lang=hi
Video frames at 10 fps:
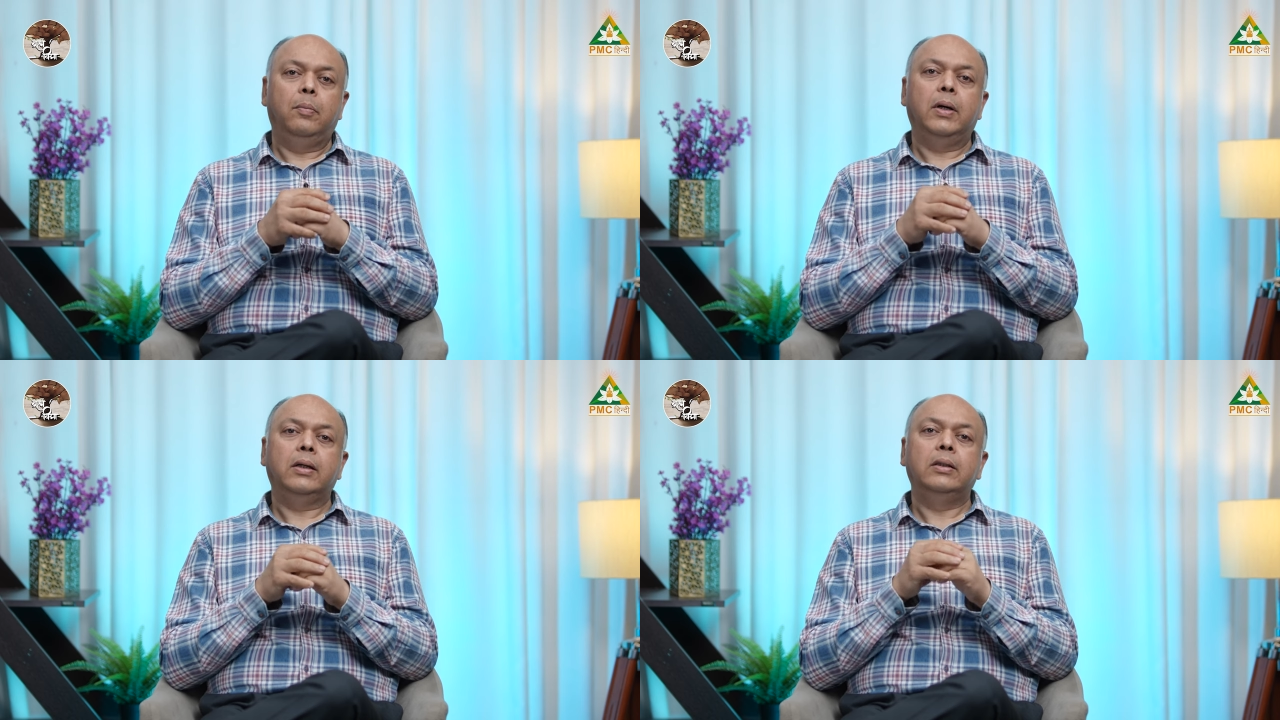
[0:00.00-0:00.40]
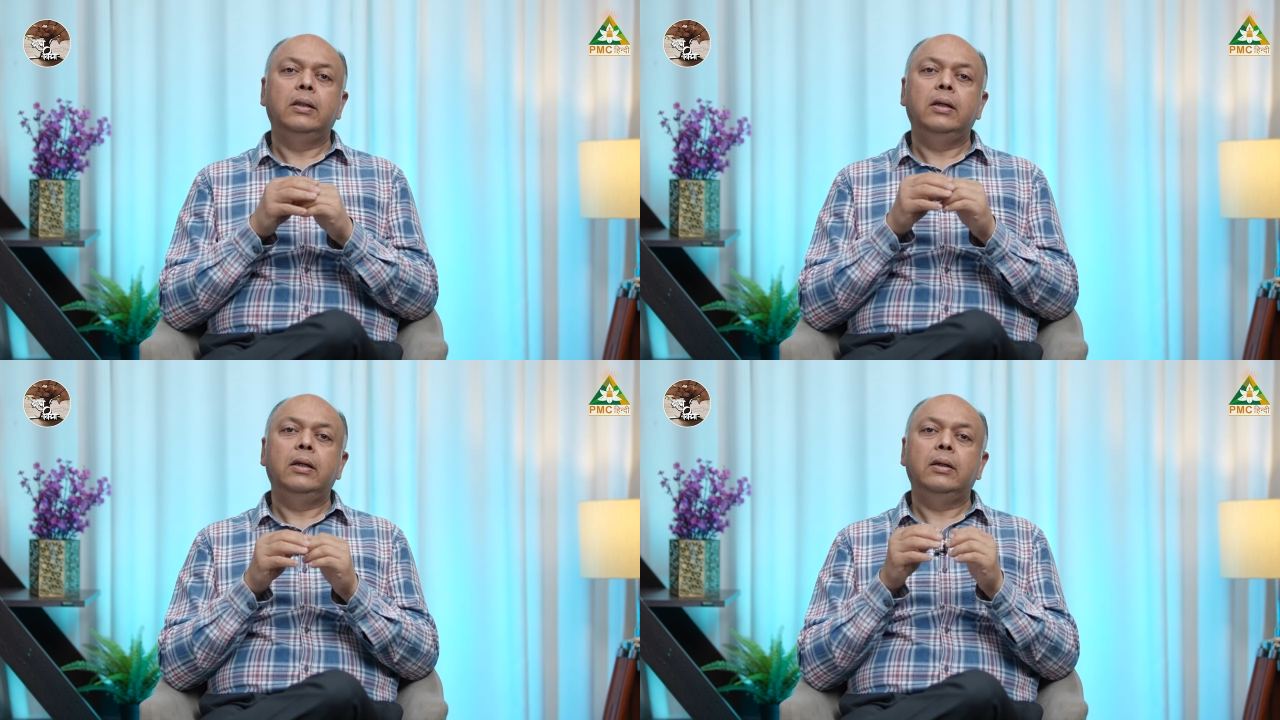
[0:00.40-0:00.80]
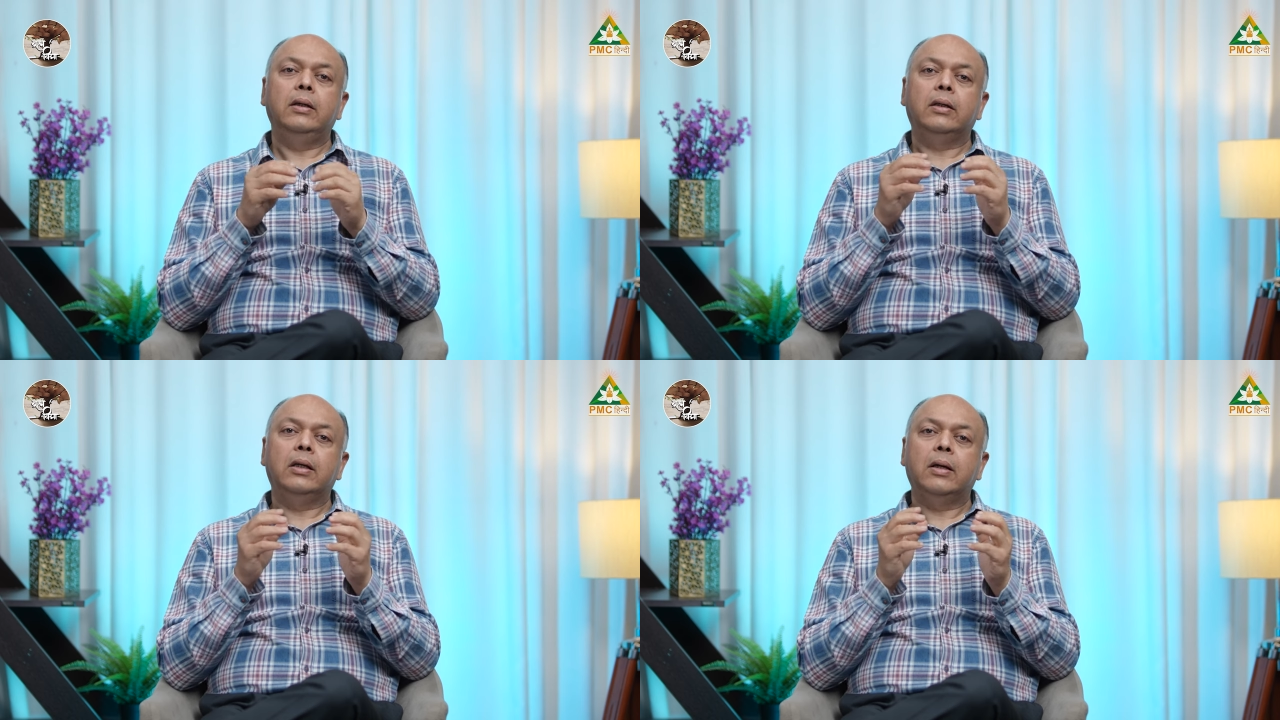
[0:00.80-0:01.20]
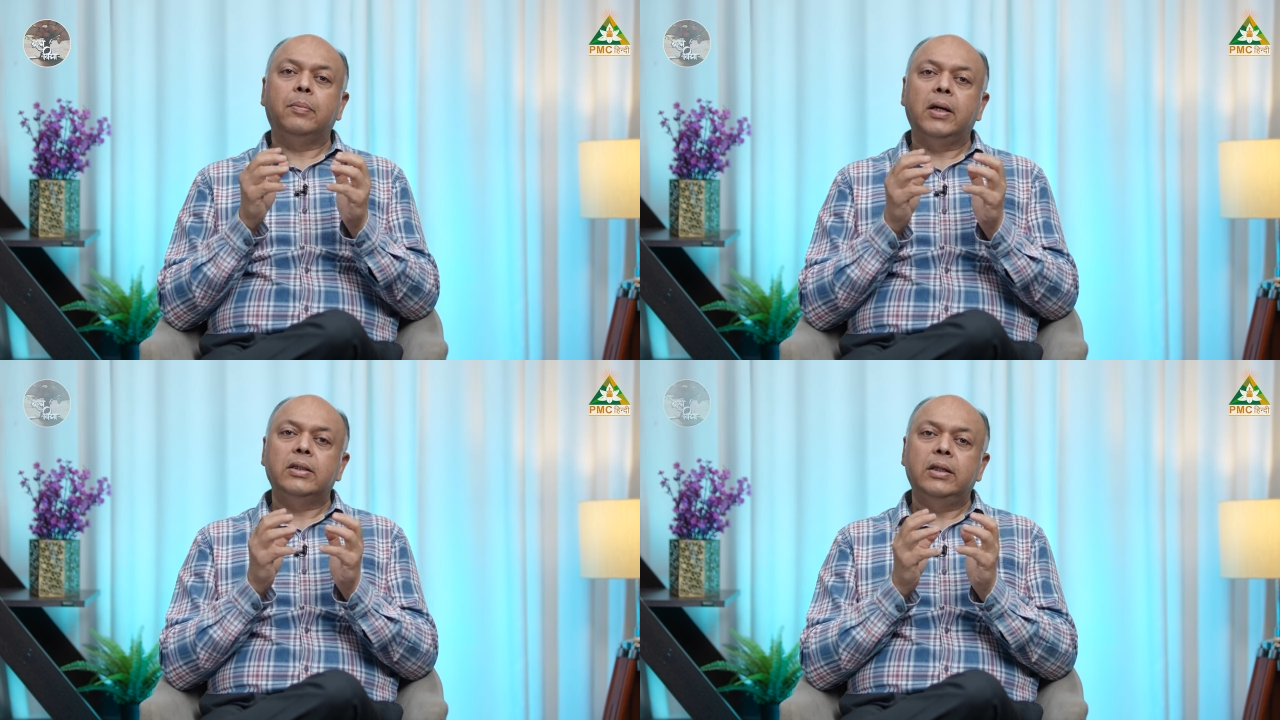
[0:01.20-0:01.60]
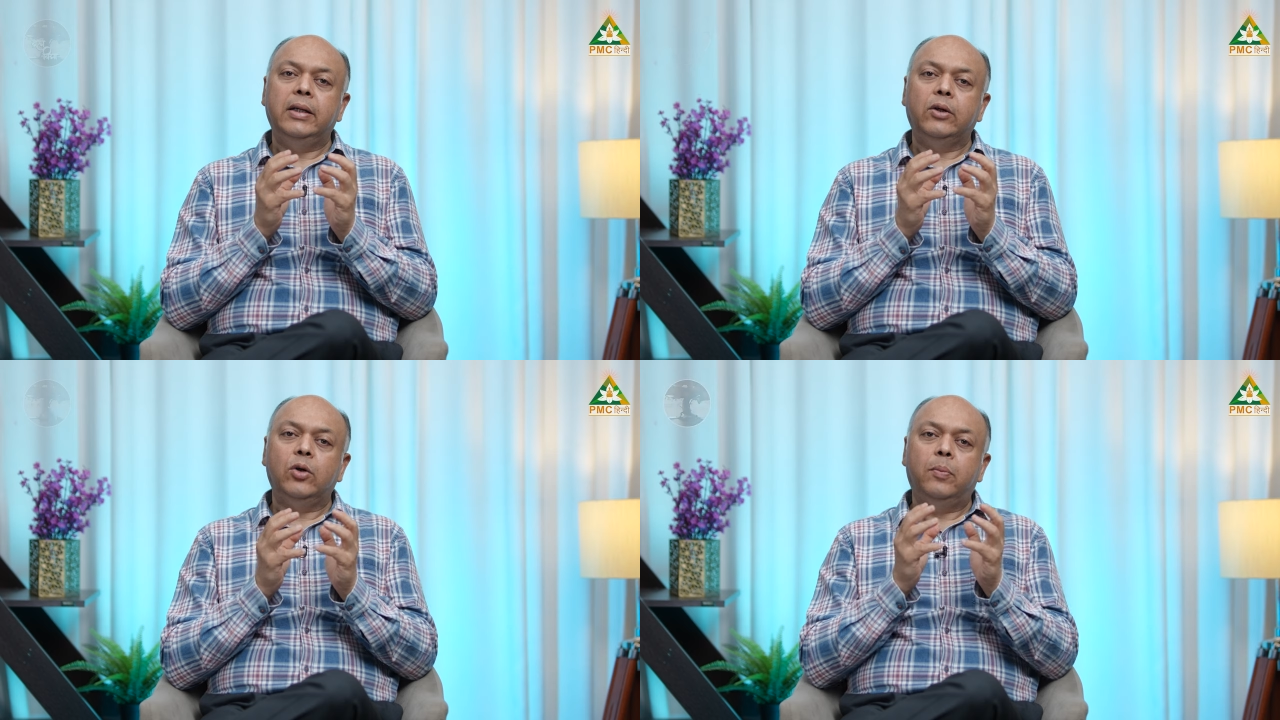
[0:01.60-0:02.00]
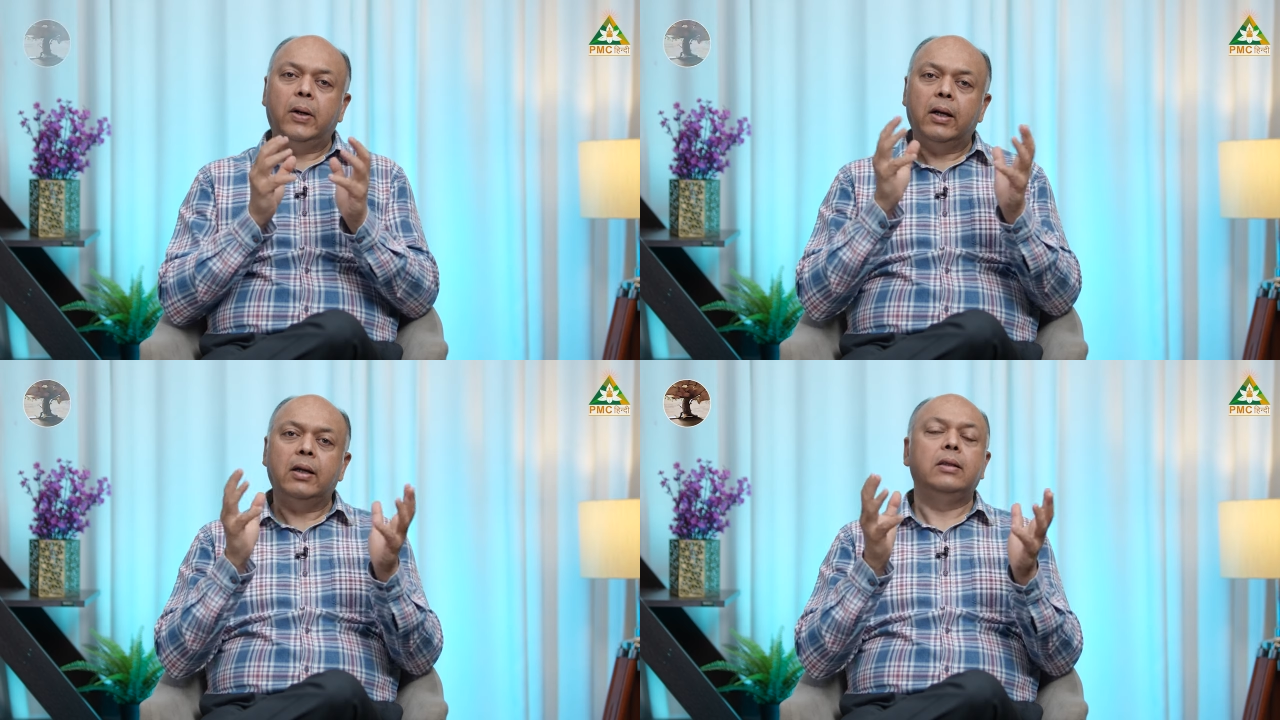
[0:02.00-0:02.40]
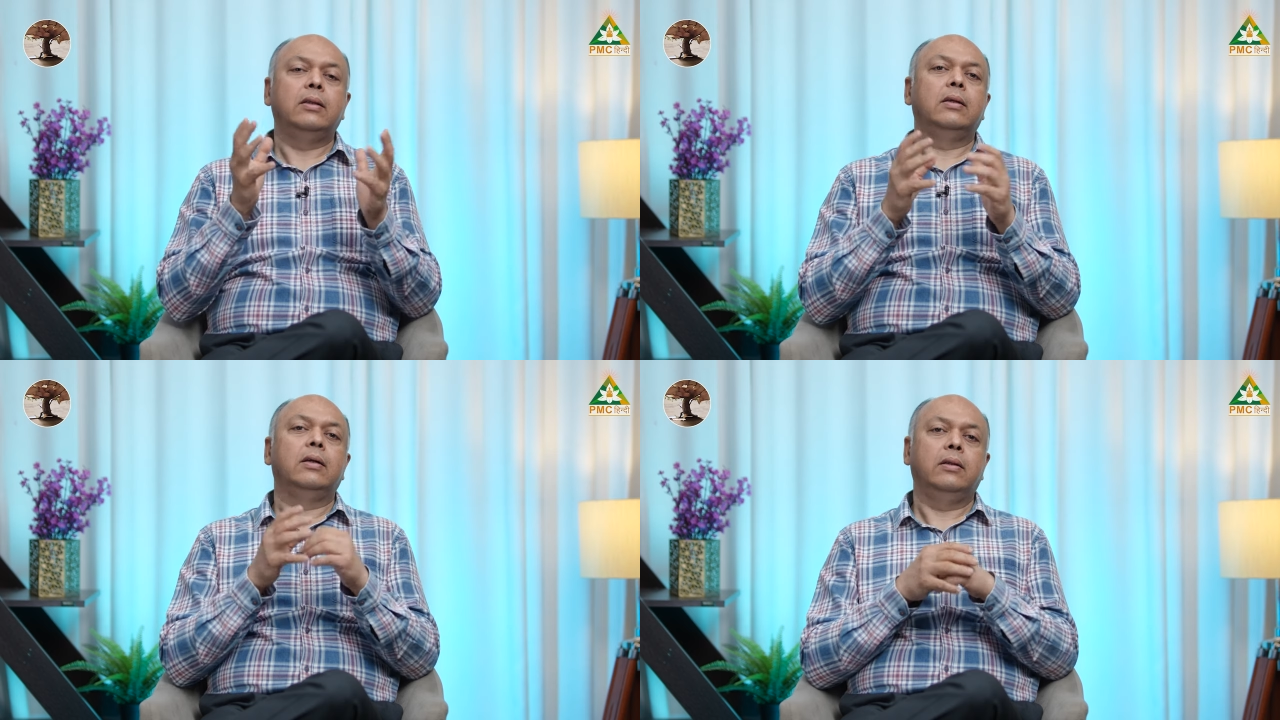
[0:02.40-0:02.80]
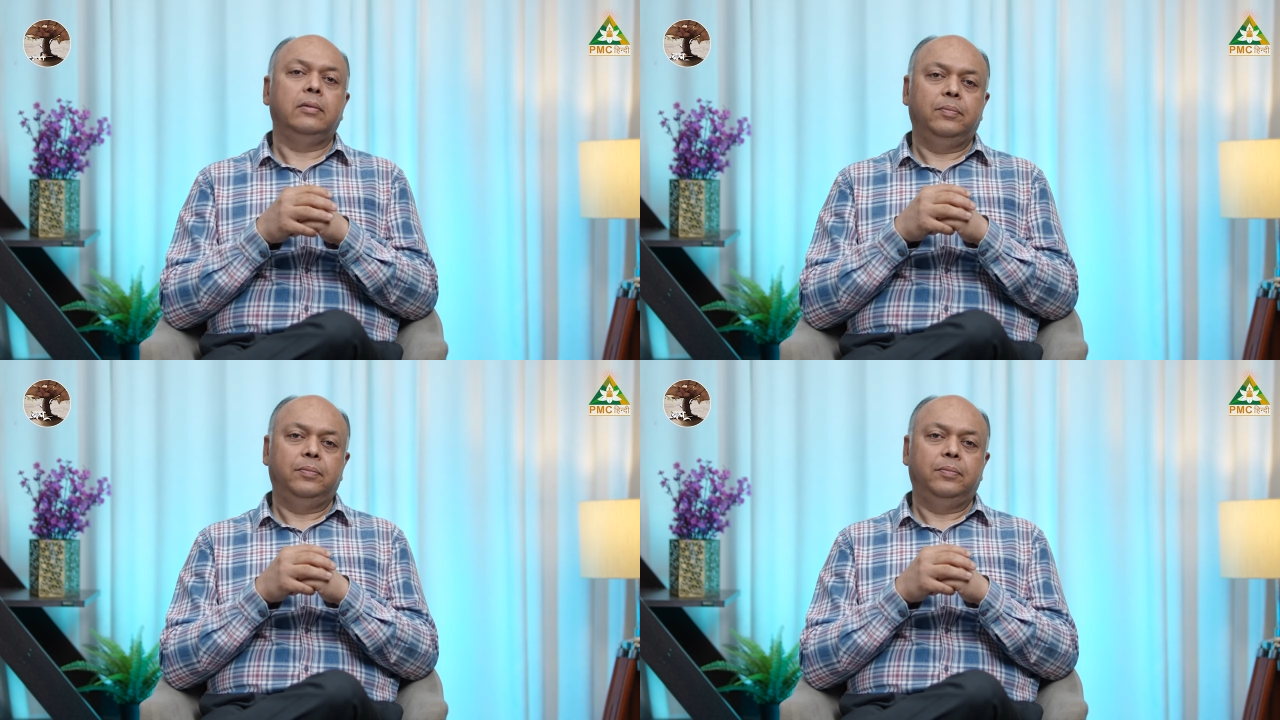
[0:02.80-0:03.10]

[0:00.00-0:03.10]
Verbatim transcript: भक्ति की कैपेसिटी को बढ़ा देता है